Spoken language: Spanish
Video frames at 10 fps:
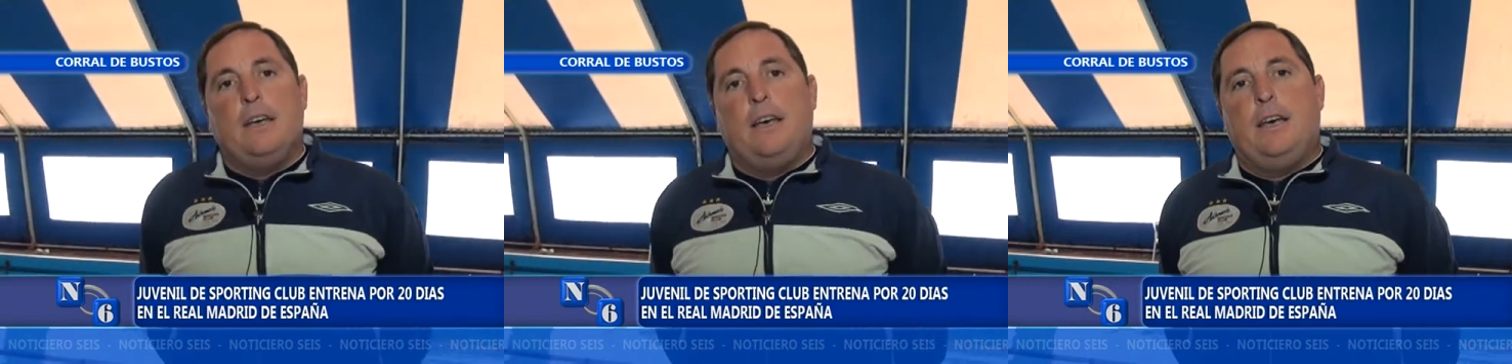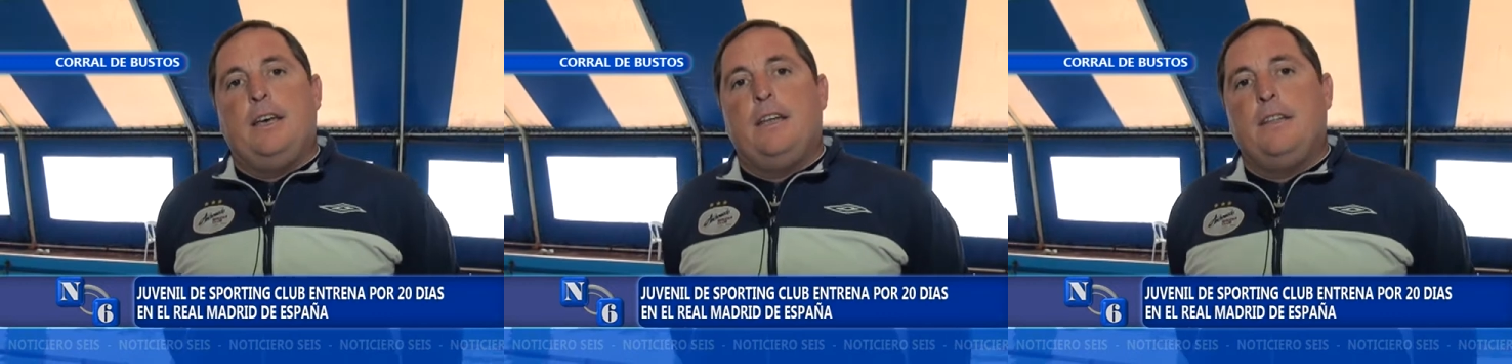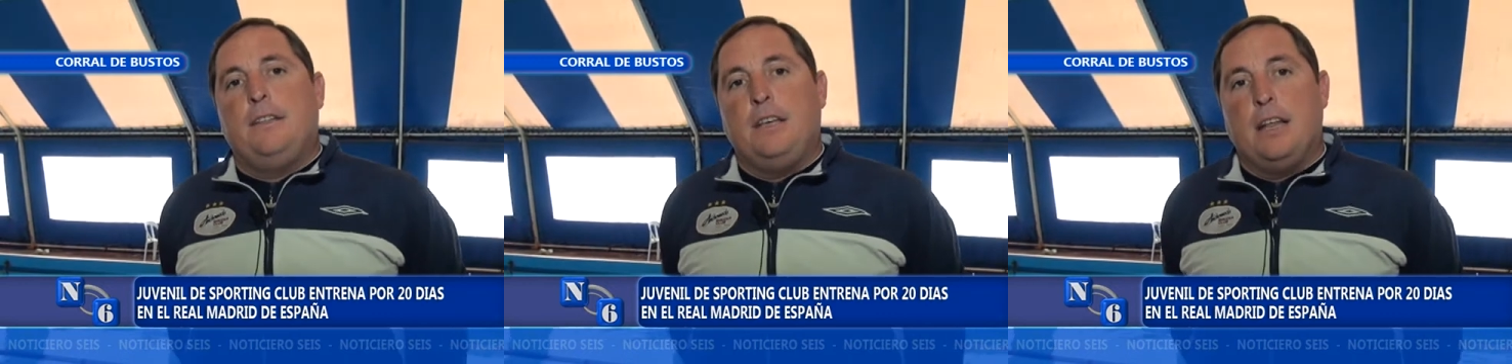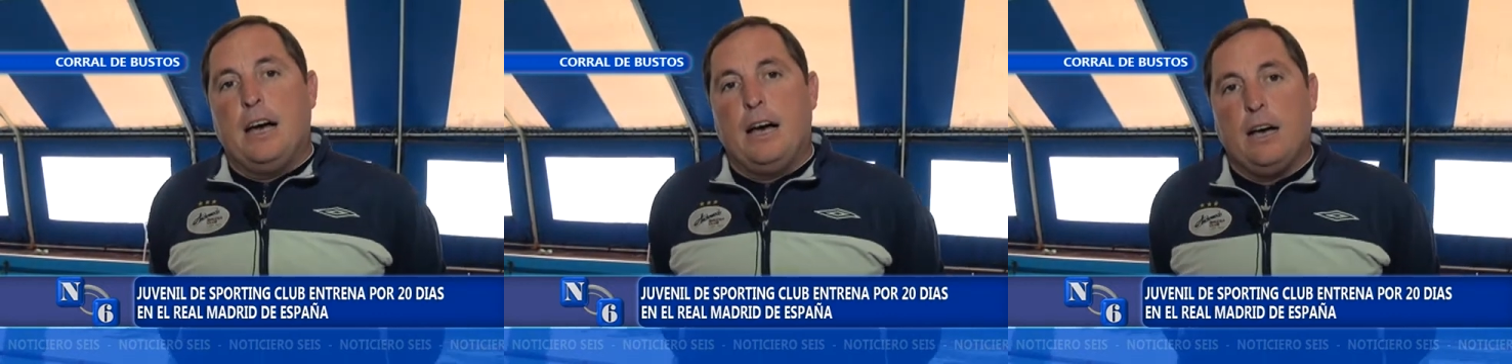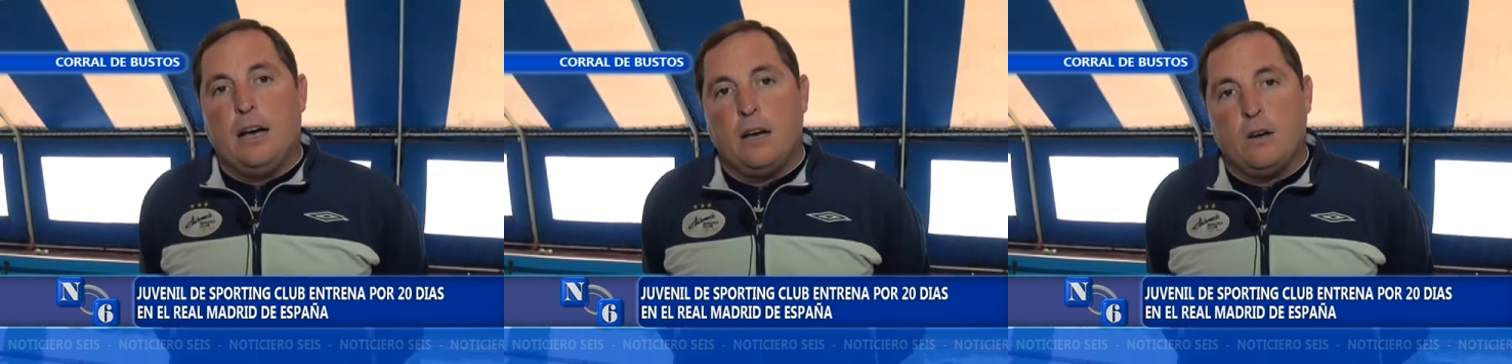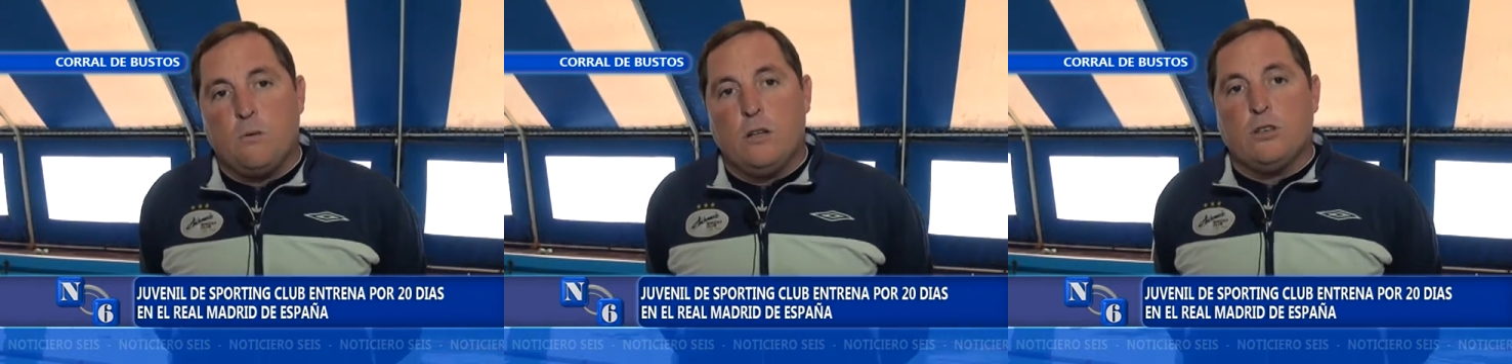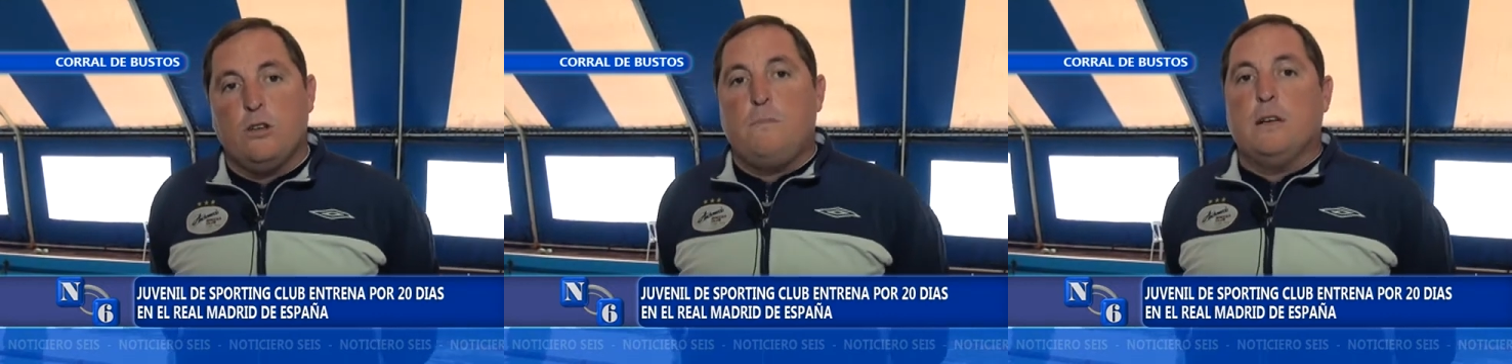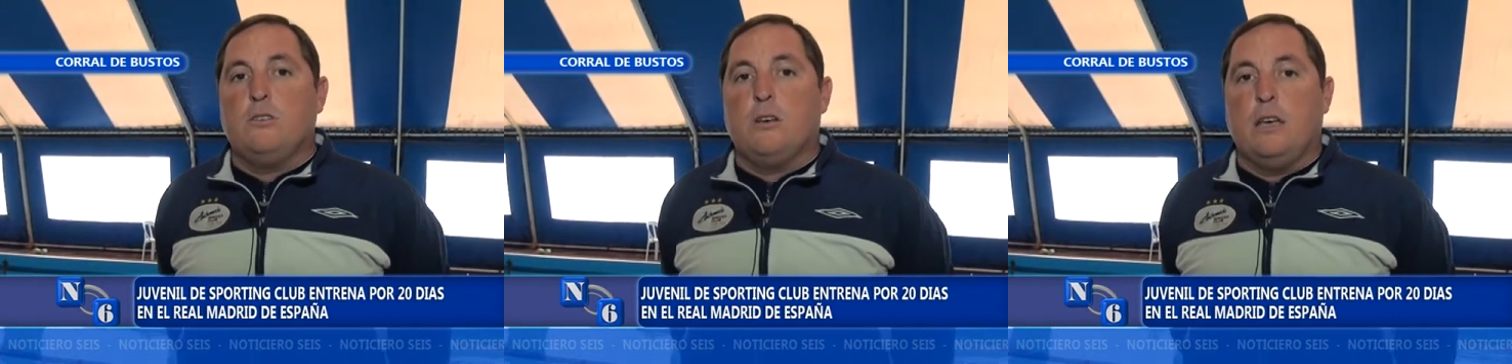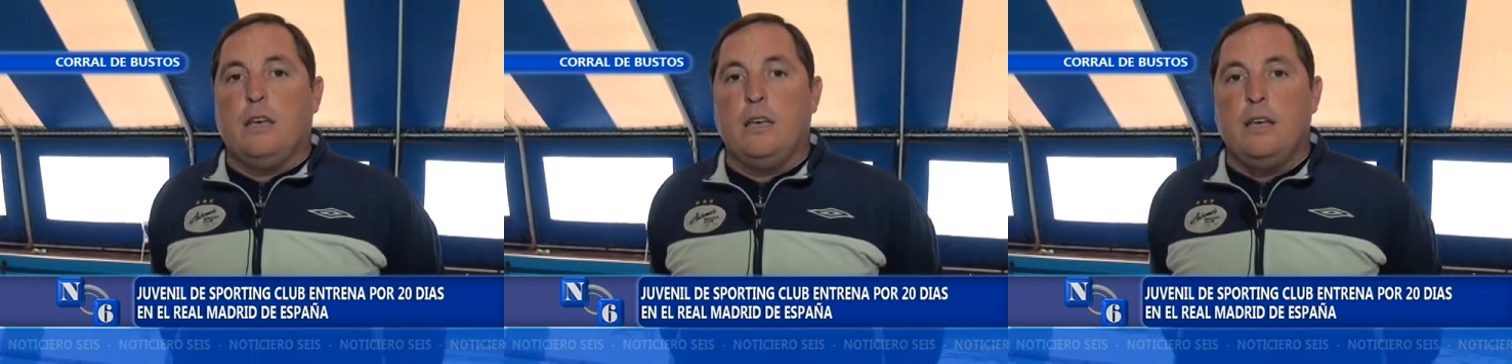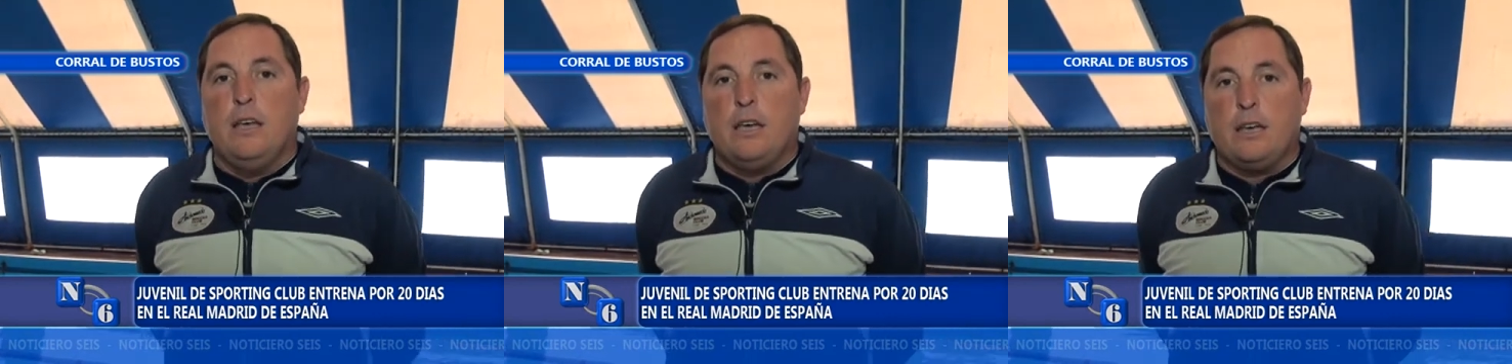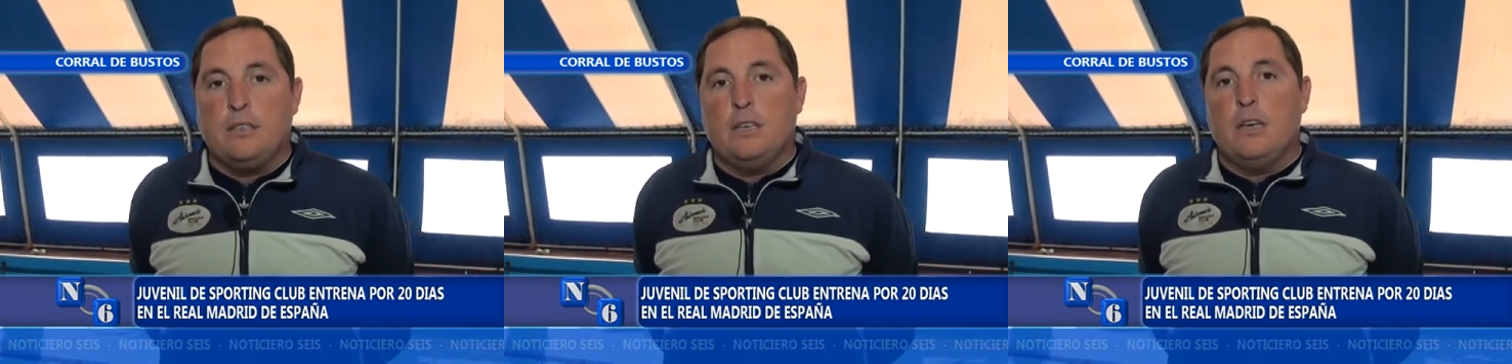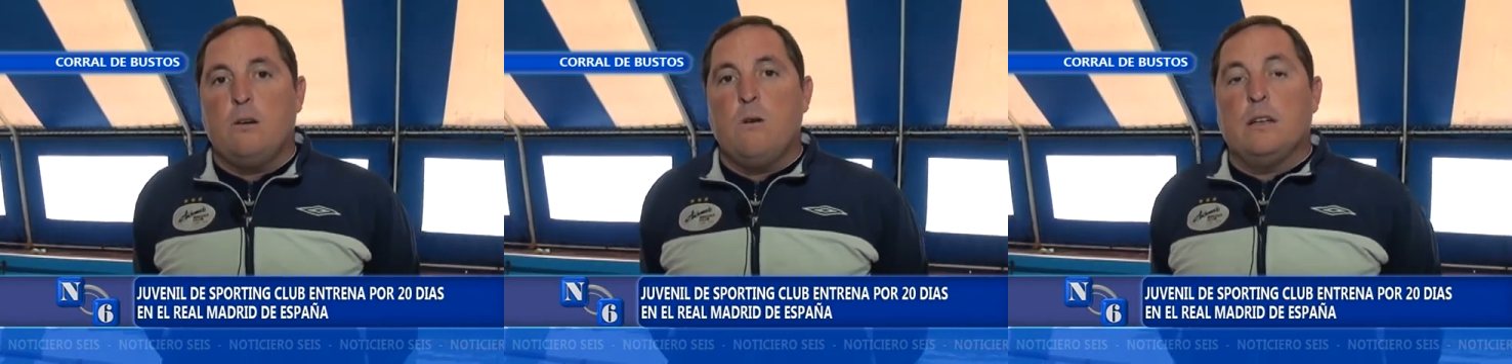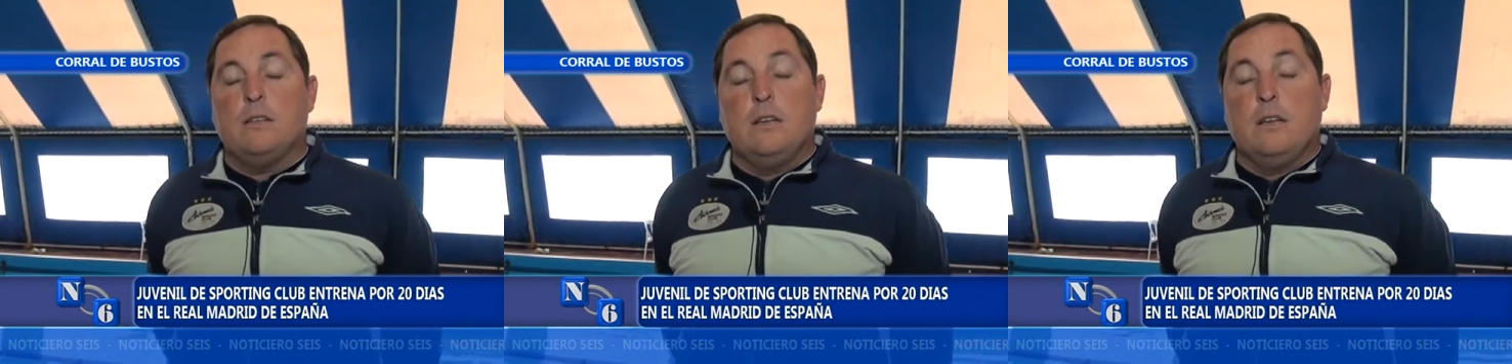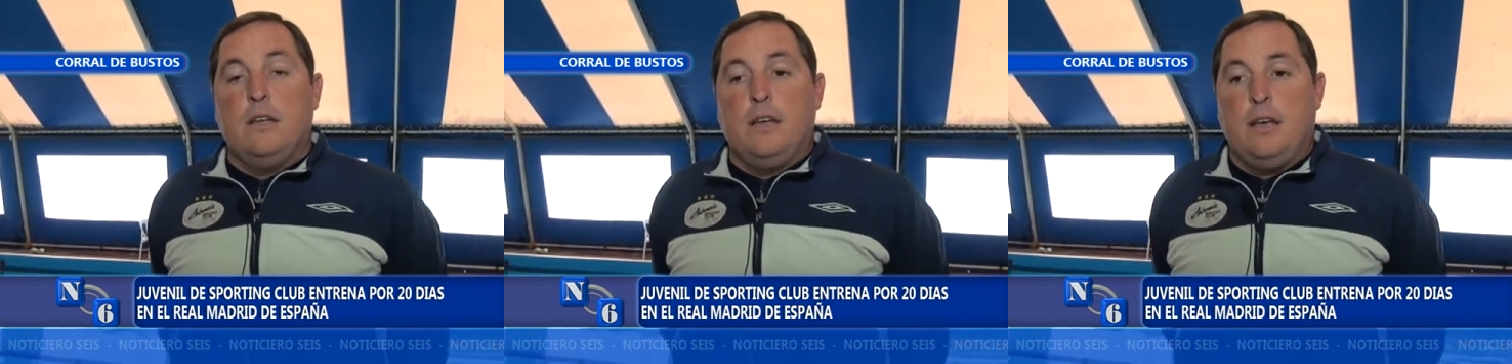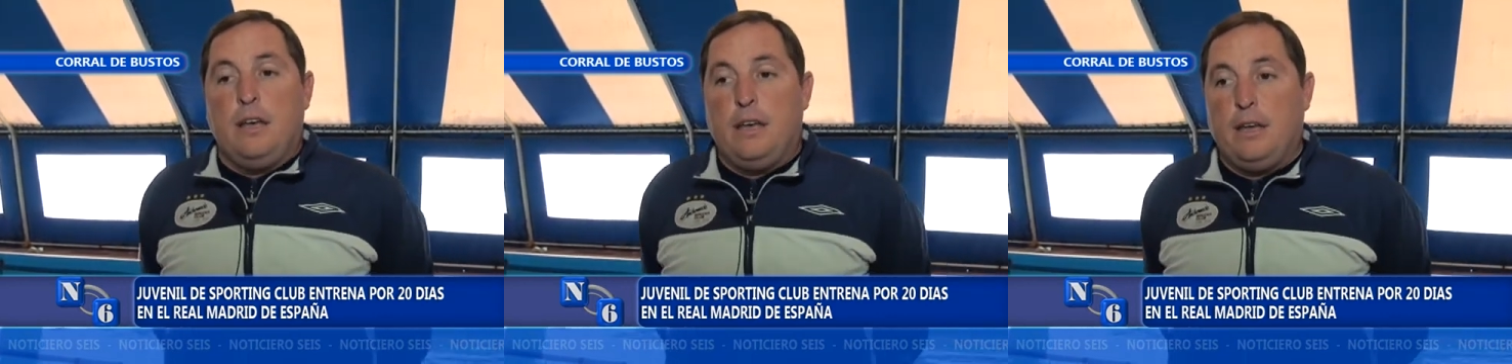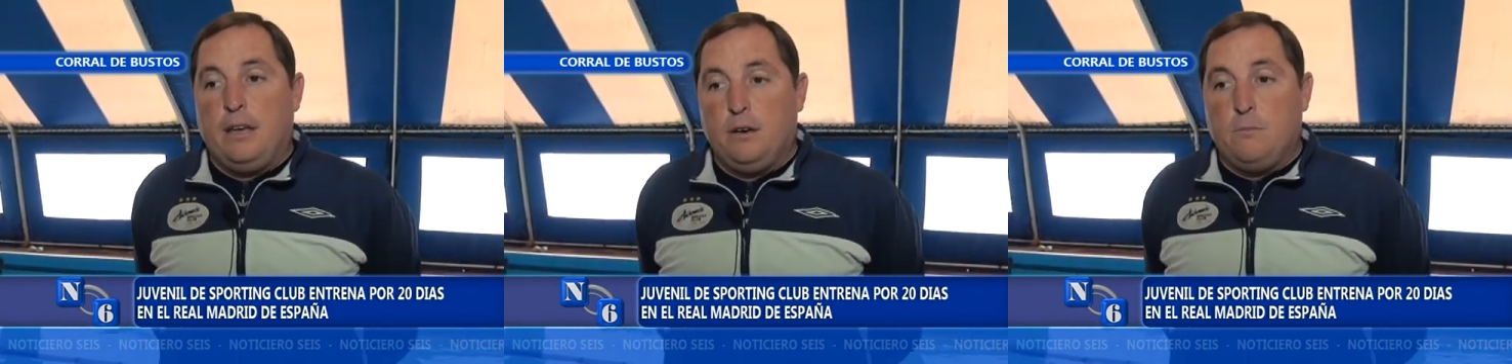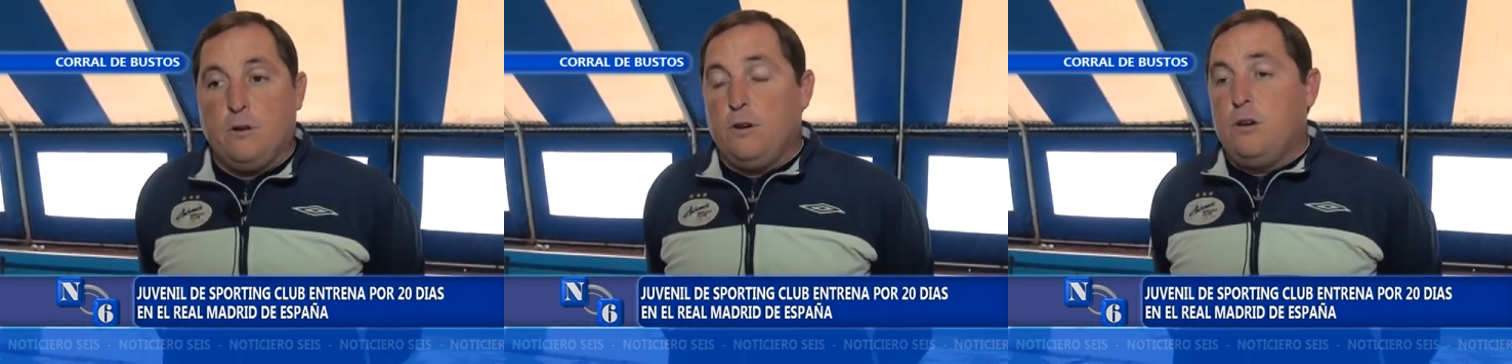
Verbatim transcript: eh, dirá cuáles son los pasos que, sigue Juan. Eh, hoy por